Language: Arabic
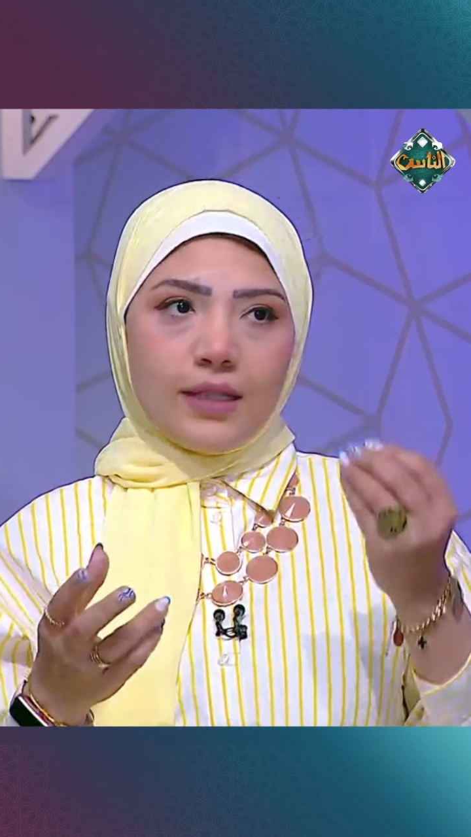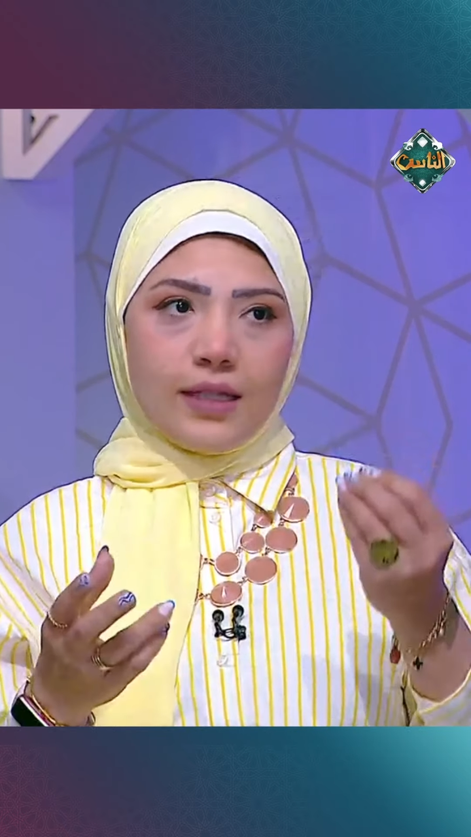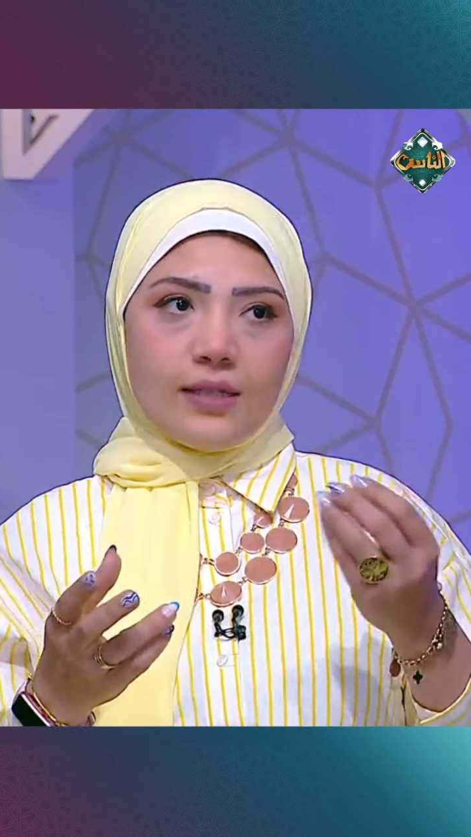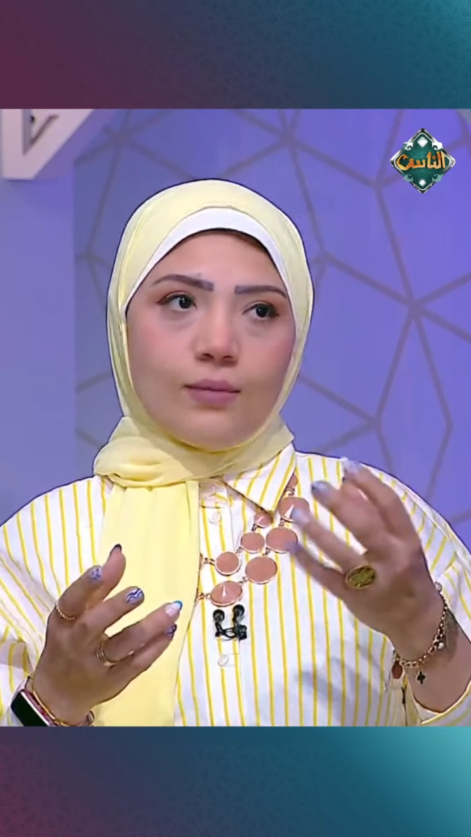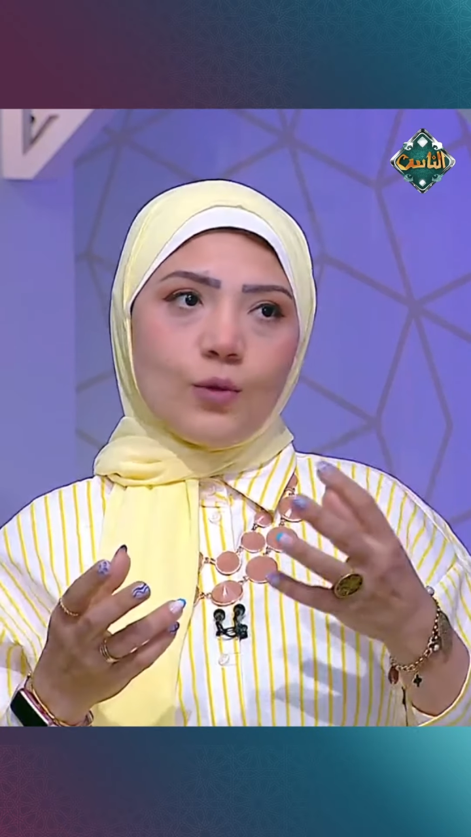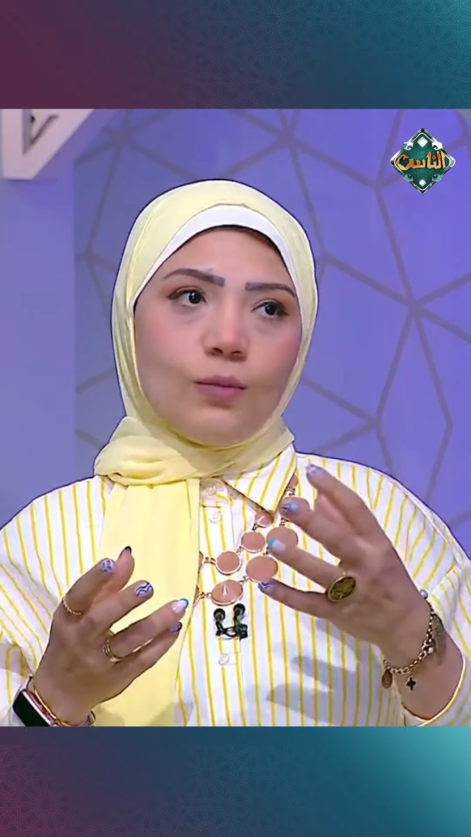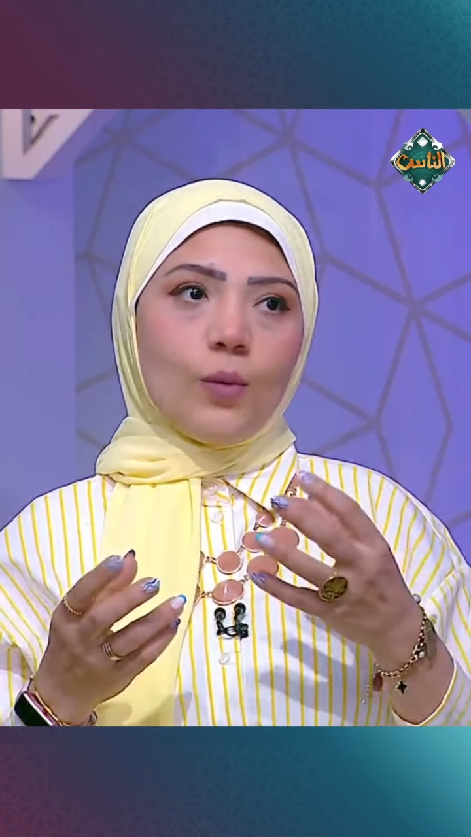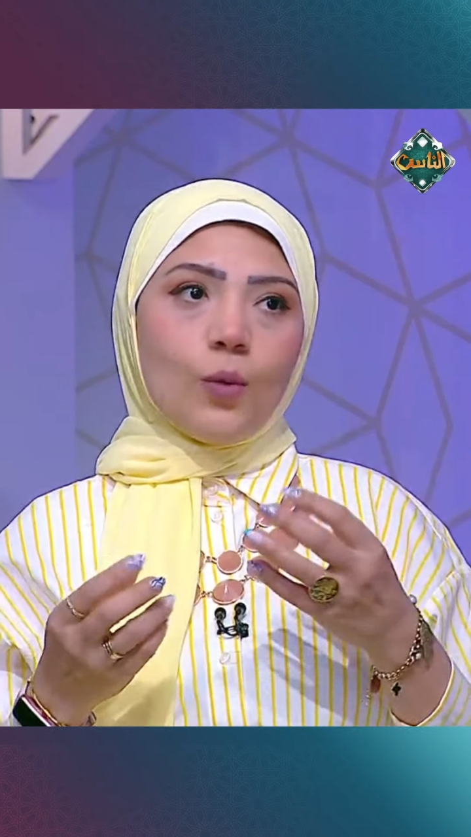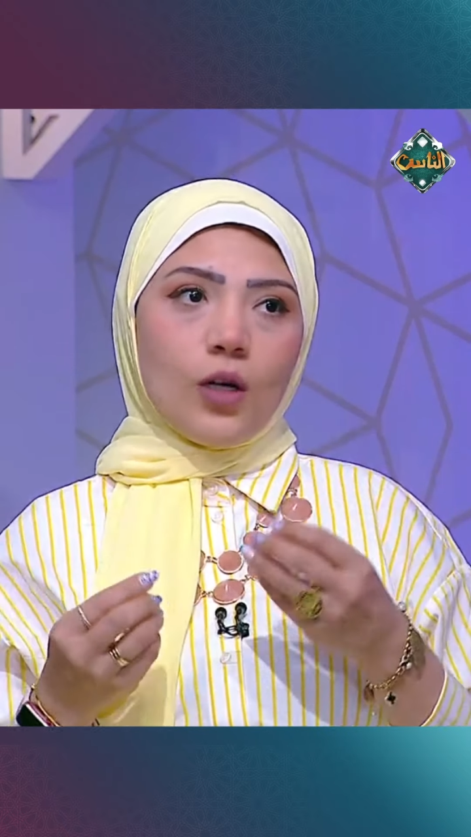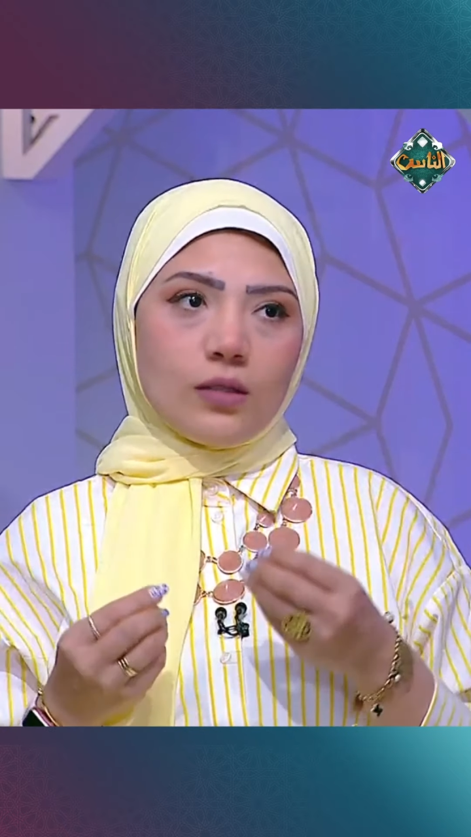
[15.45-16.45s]
لازم تبقى
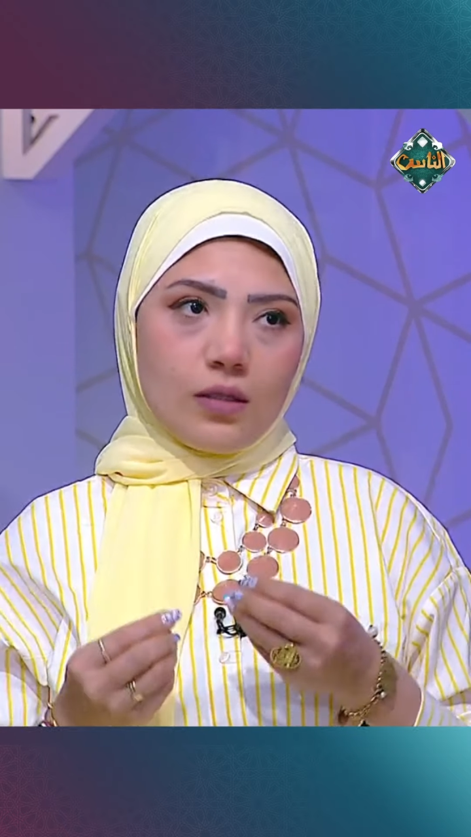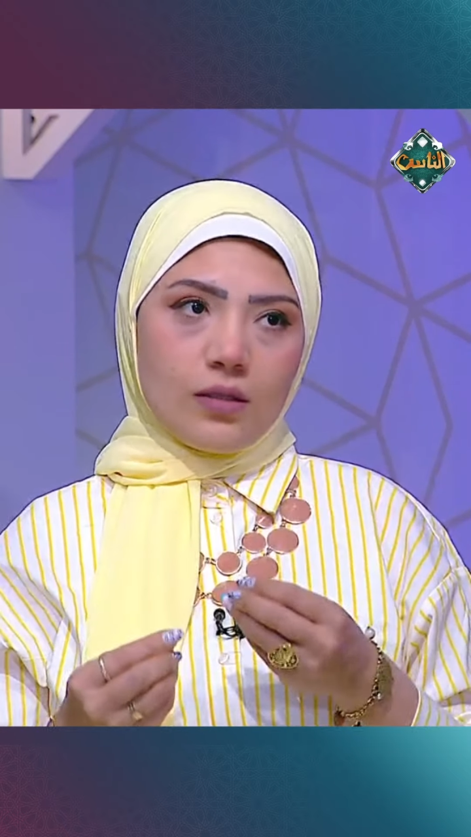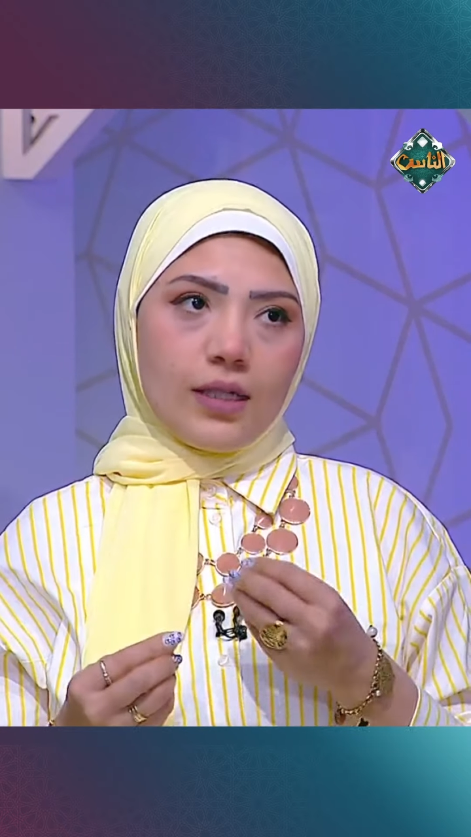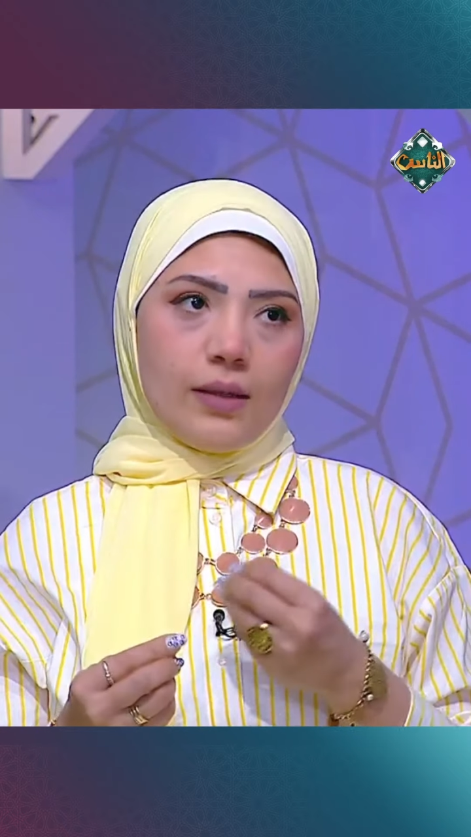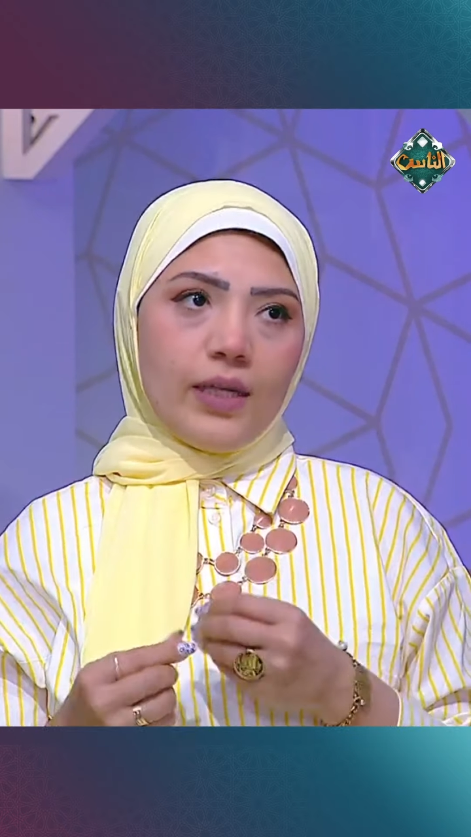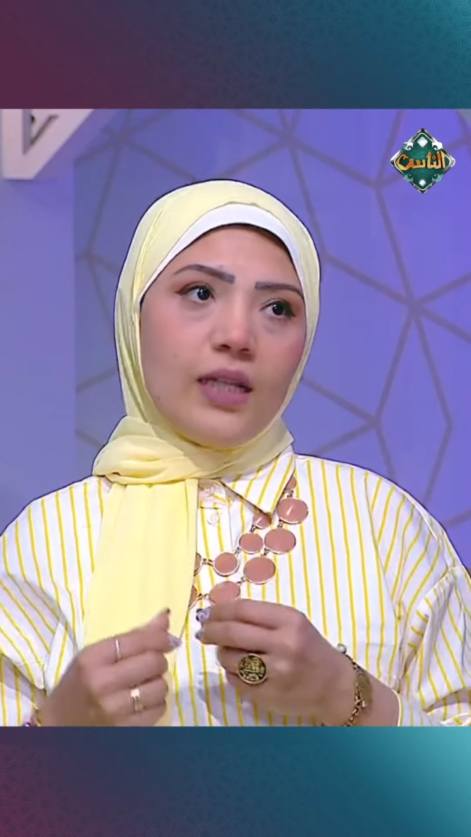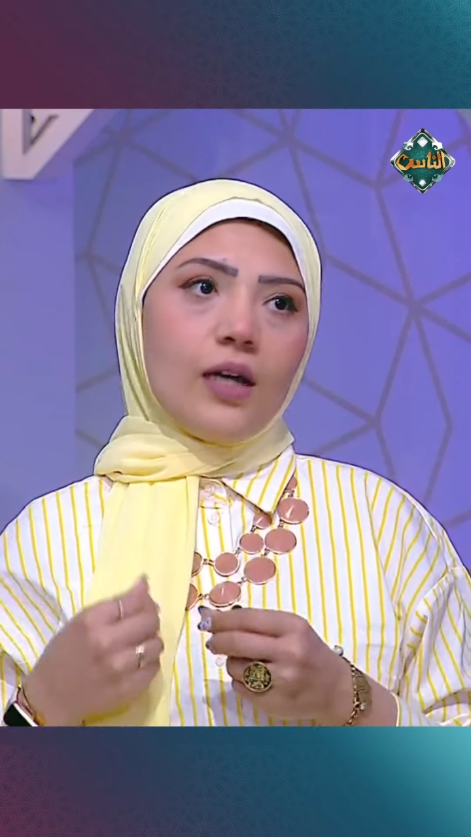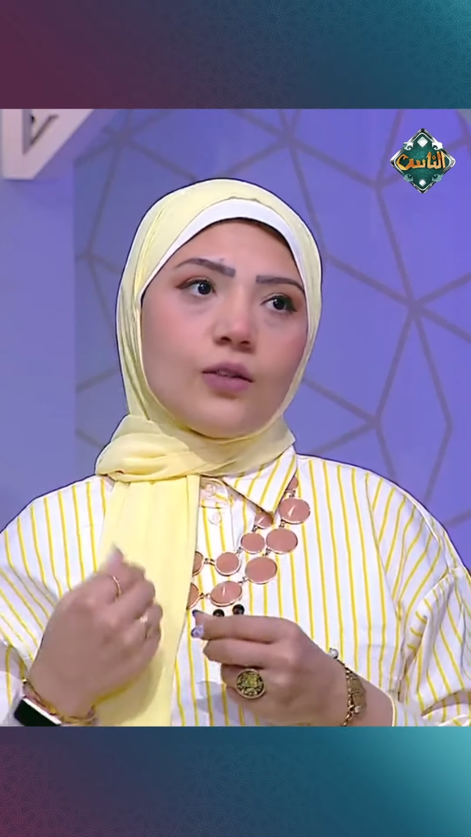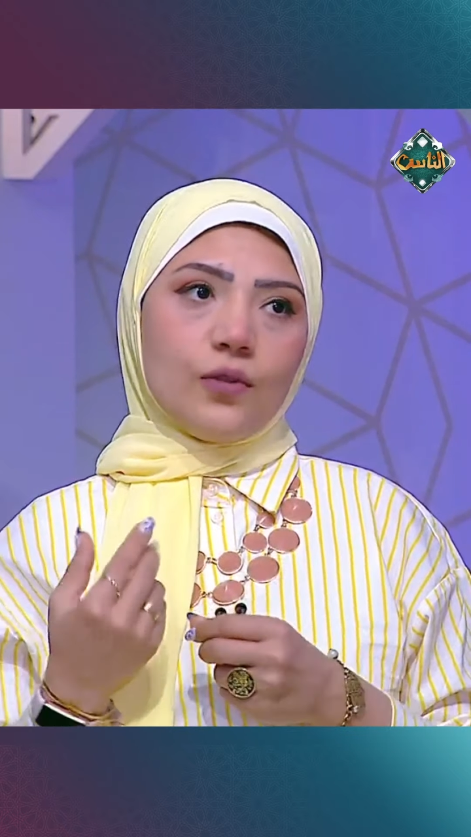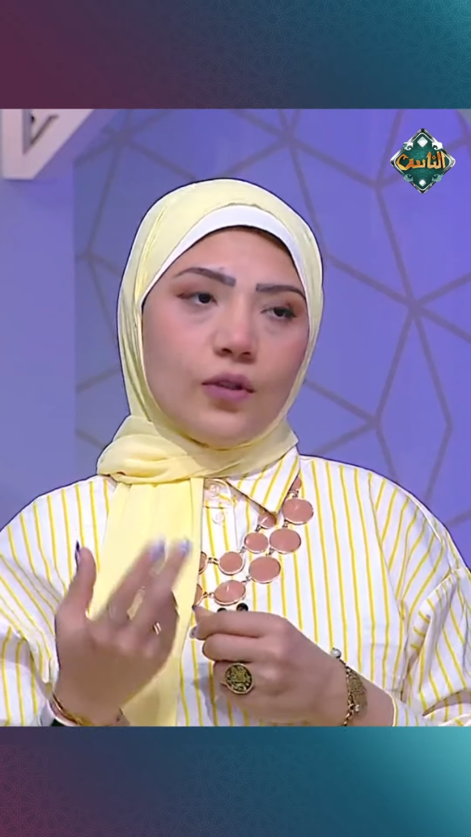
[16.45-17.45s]
مخصصه كمان
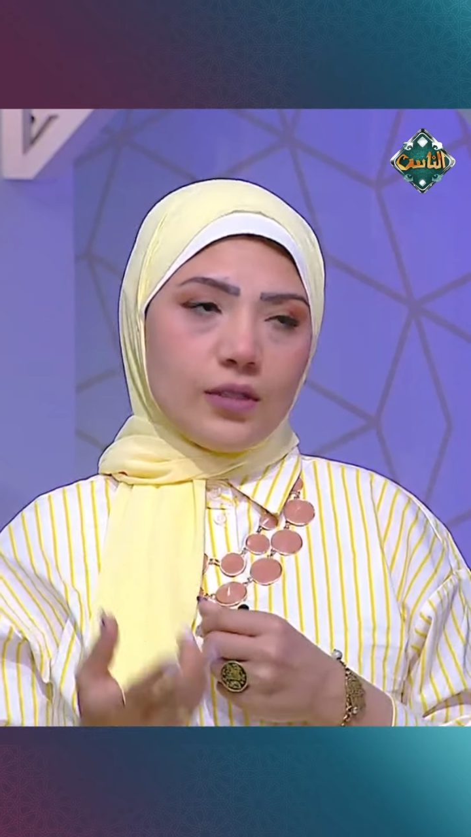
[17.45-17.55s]
لاطفال